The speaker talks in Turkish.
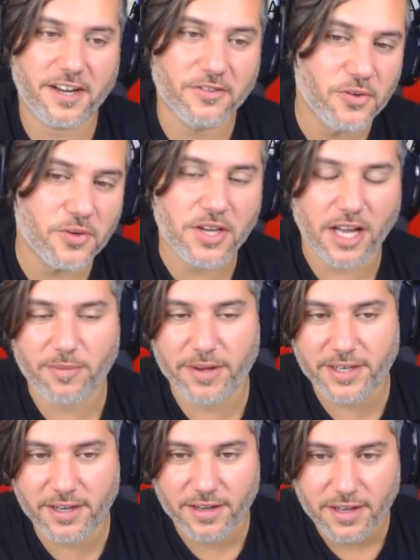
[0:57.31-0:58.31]
Yani Türkiye
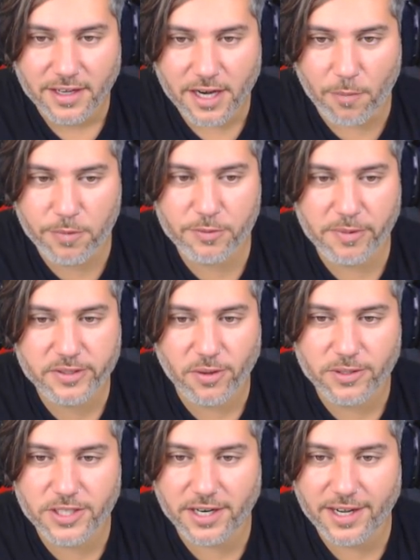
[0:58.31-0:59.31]
Almanya kapışması
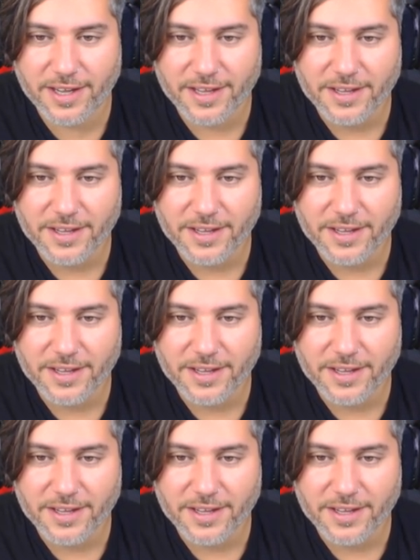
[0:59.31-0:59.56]
olacak.